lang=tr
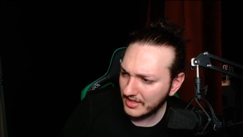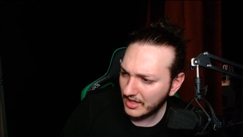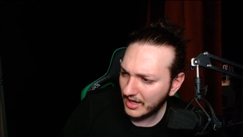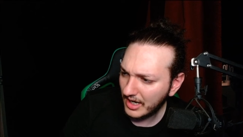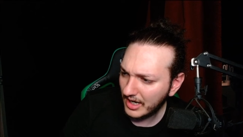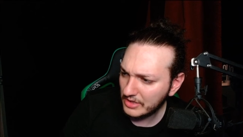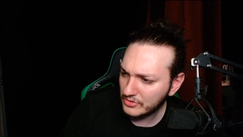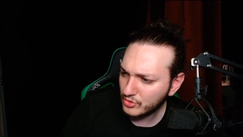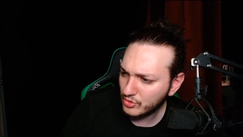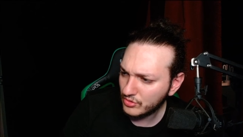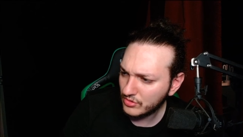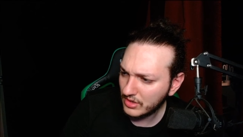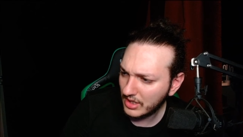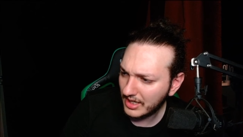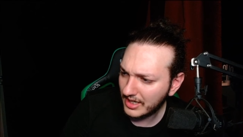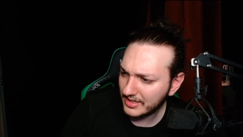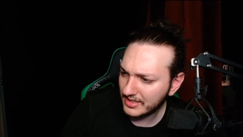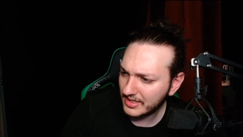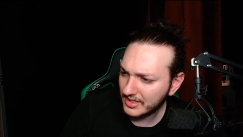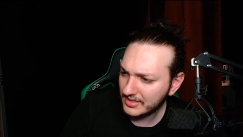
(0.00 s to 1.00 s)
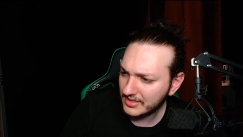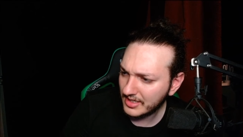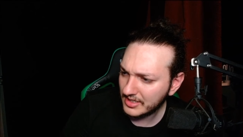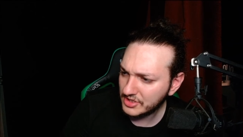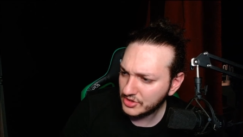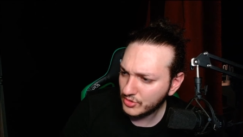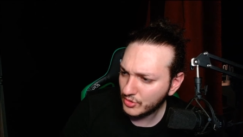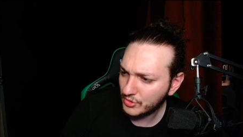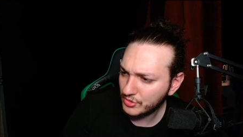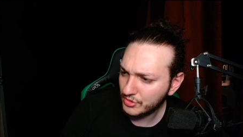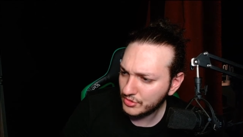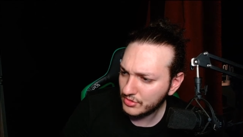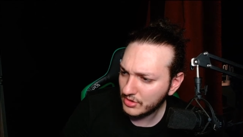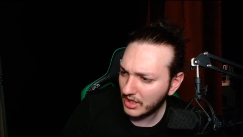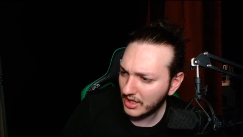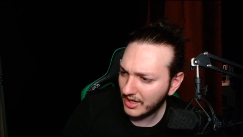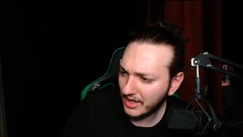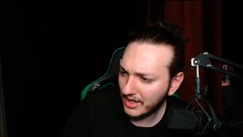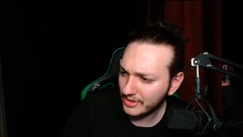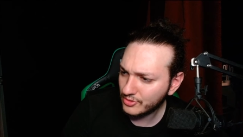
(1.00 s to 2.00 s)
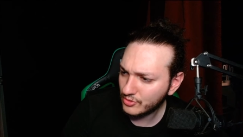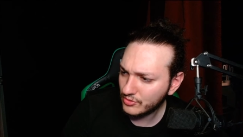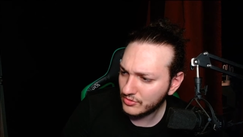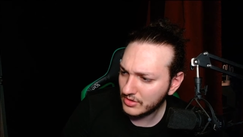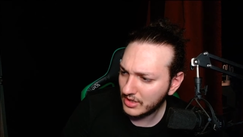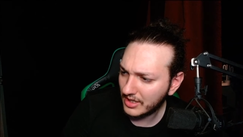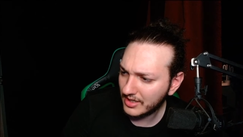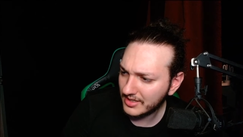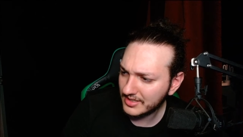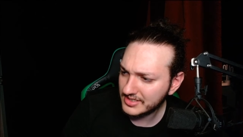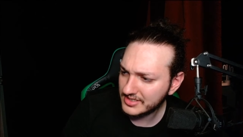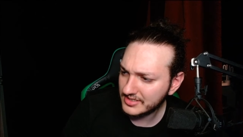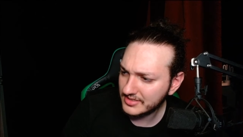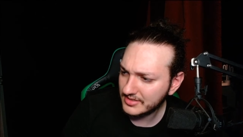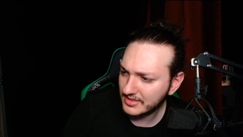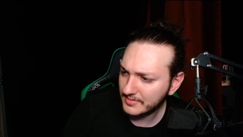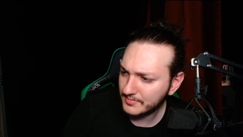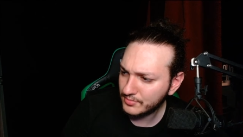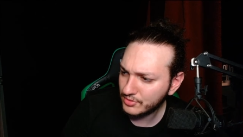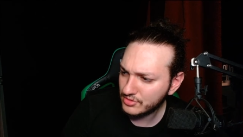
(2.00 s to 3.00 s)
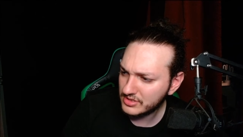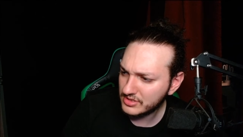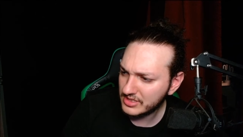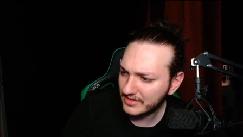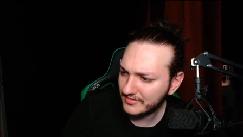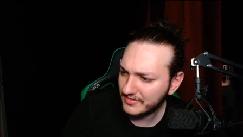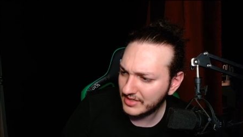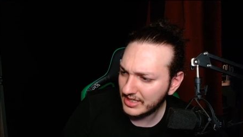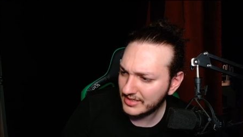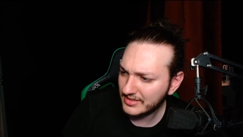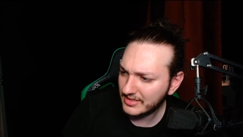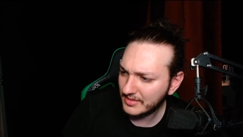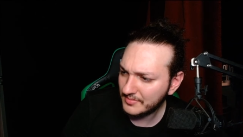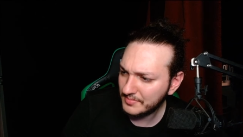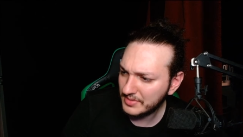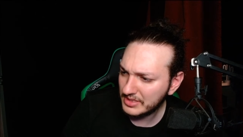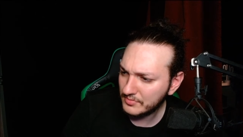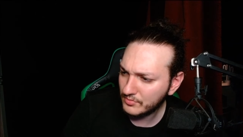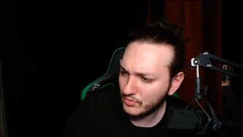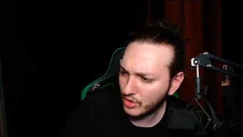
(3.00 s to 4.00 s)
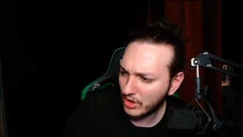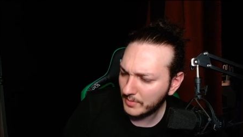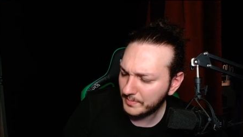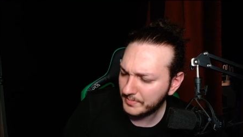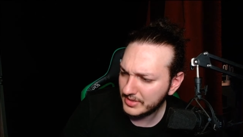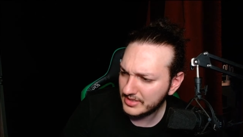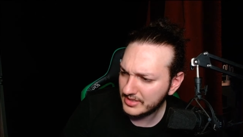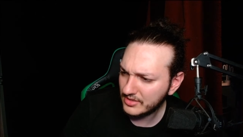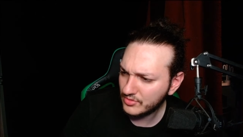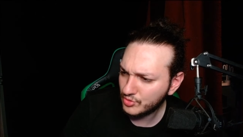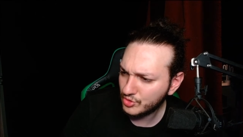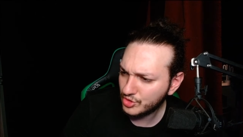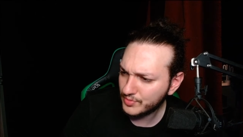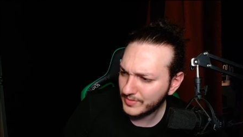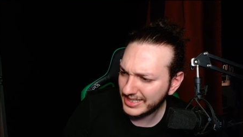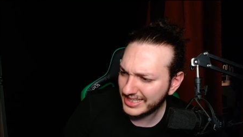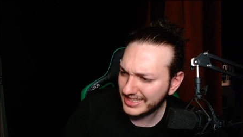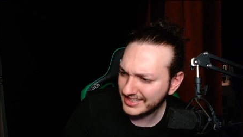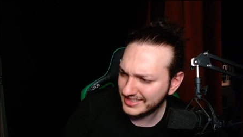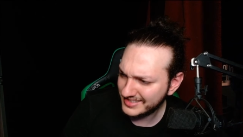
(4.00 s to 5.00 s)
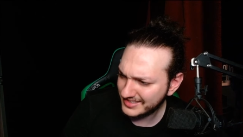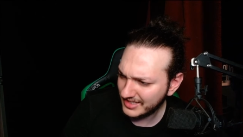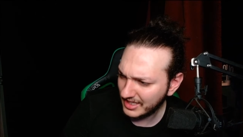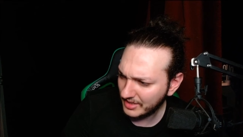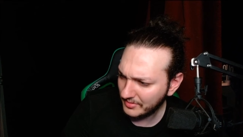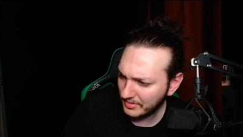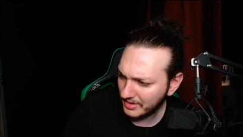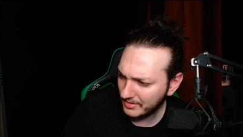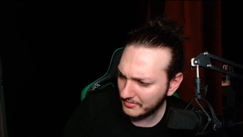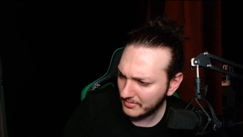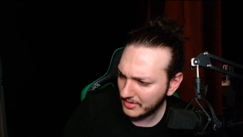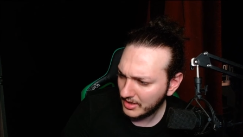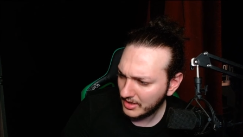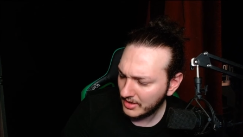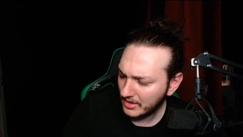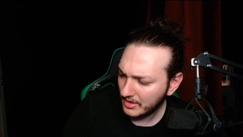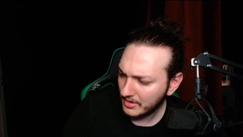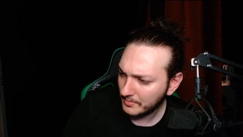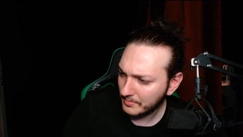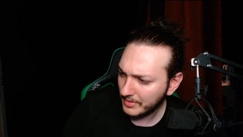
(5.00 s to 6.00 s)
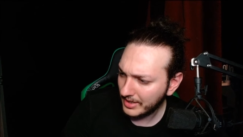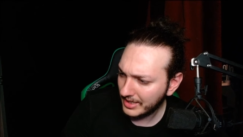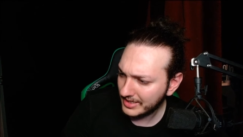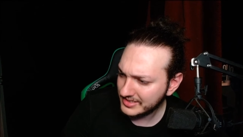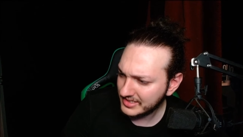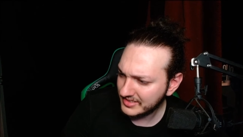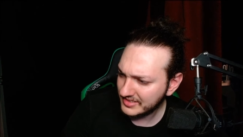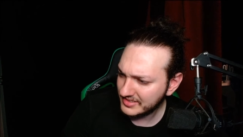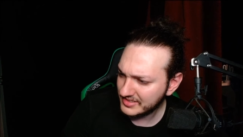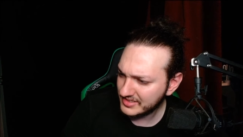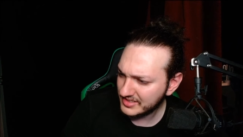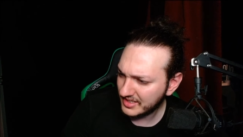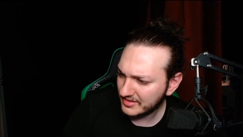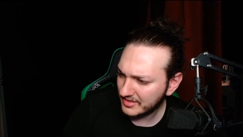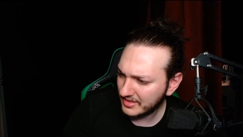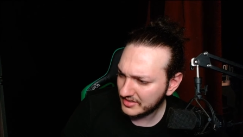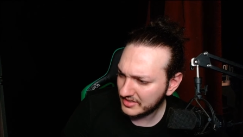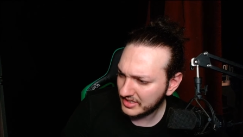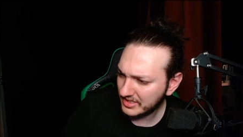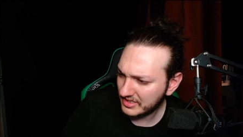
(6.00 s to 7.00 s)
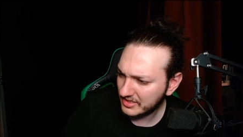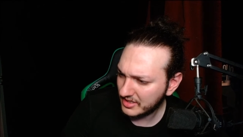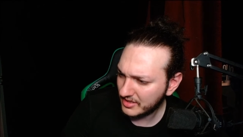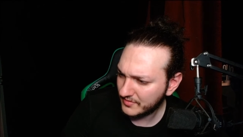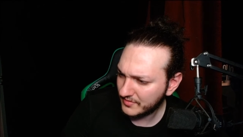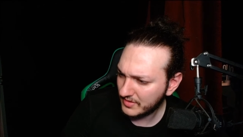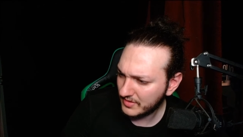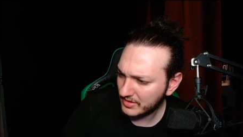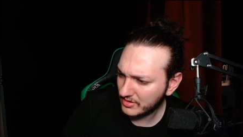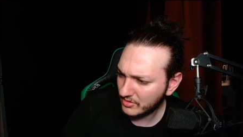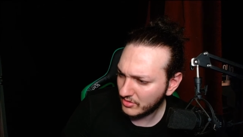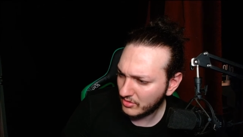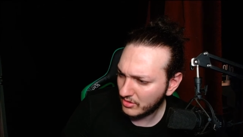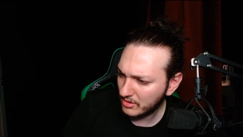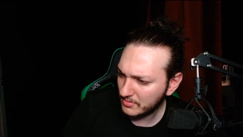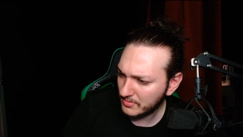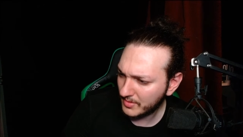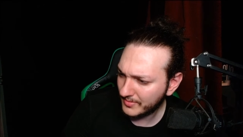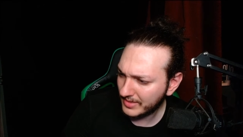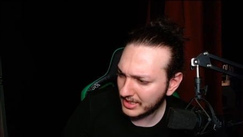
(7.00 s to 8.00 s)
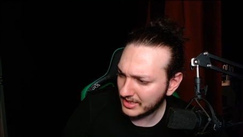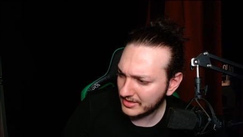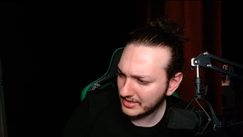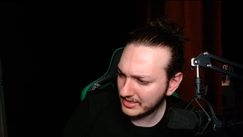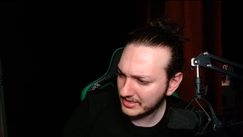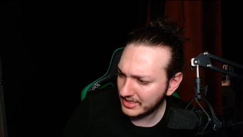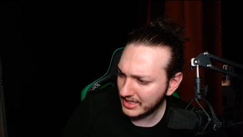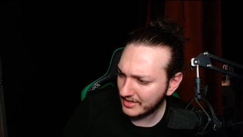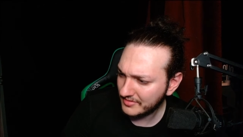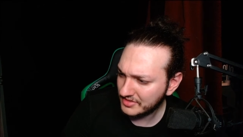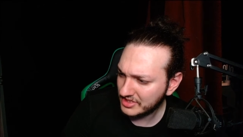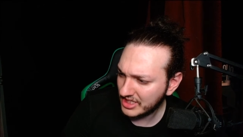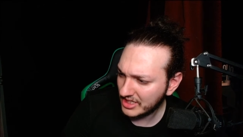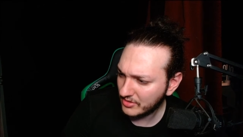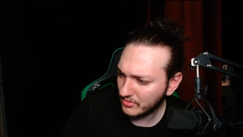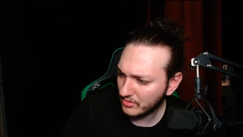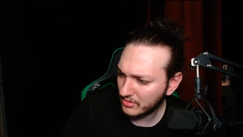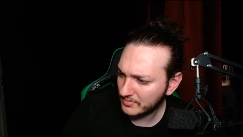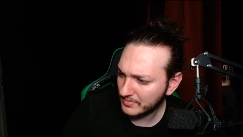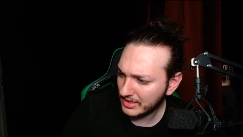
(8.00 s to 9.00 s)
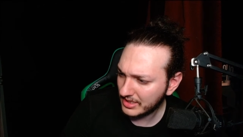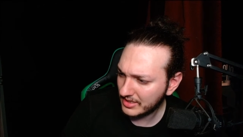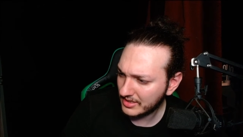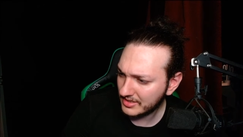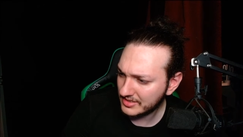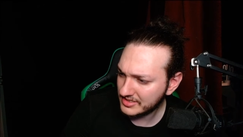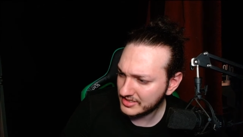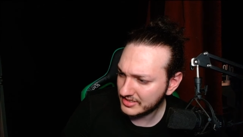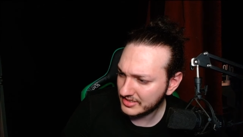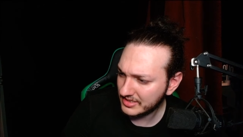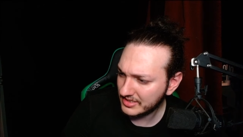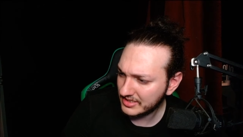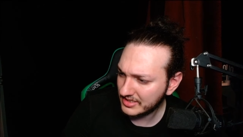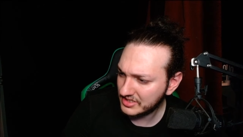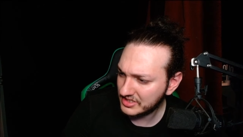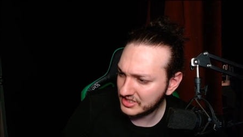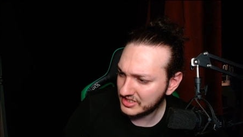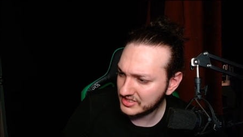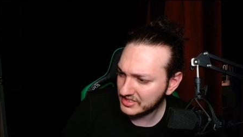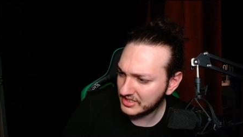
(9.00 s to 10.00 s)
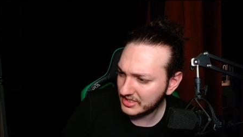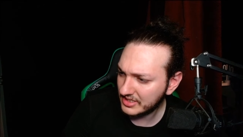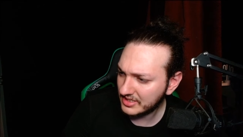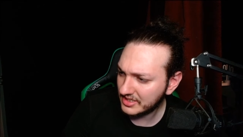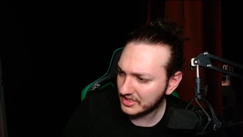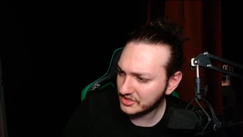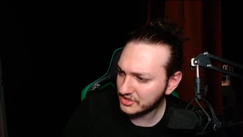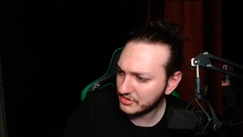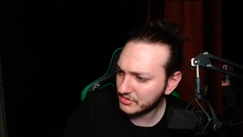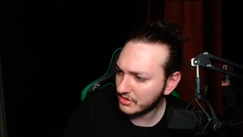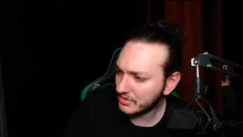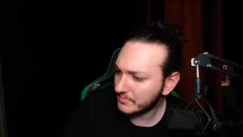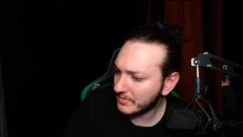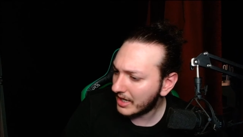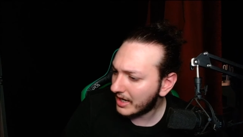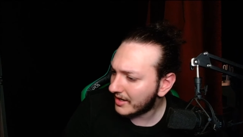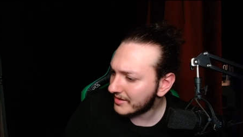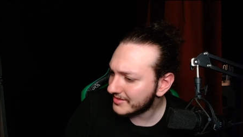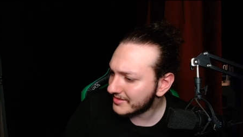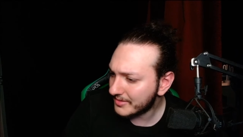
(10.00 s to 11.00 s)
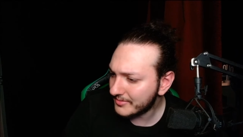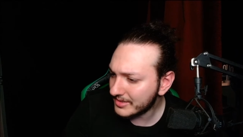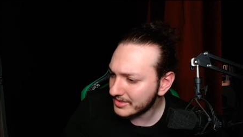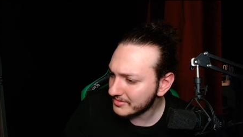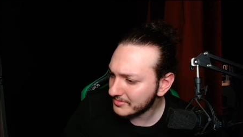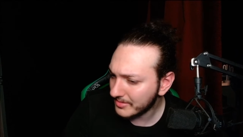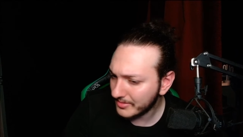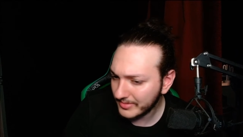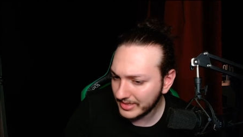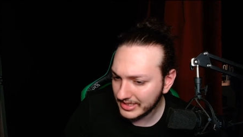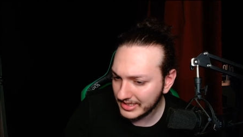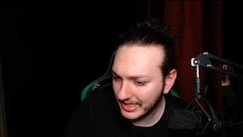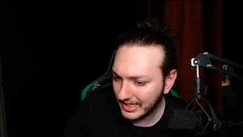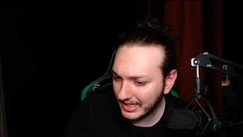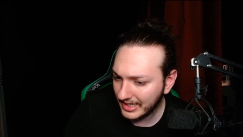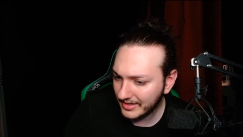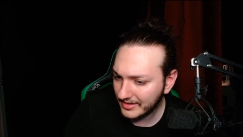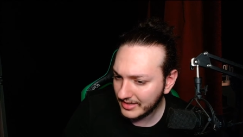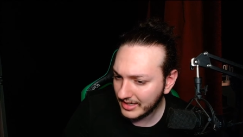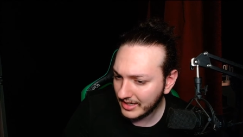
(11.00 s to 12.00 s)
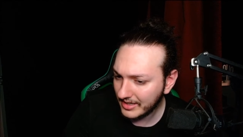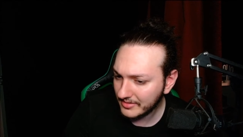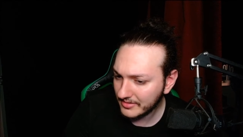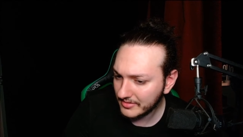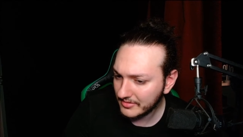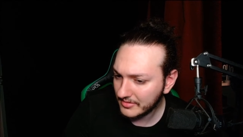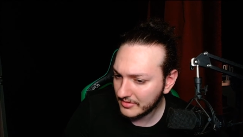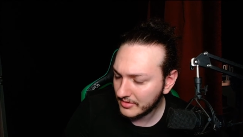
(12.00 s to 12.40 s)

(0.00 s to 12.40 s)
hatun arkadaş onun hatun arasında bu seviyede bir muhabbete düşmek istemem. Bazen insanlar geri kafalı olmamakla gevşek olmak arasındaki çizgiyi kaçırıyor. Ben anlamadım ama ne yani.